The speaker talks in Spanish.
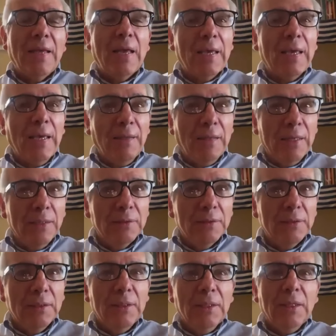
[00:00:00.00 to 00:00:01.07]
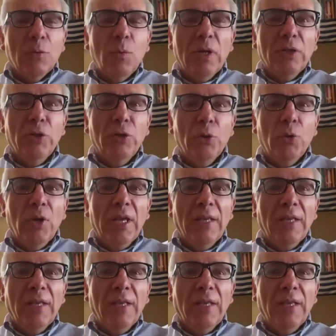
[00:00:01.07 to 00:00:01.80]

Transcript: de agenda, cuando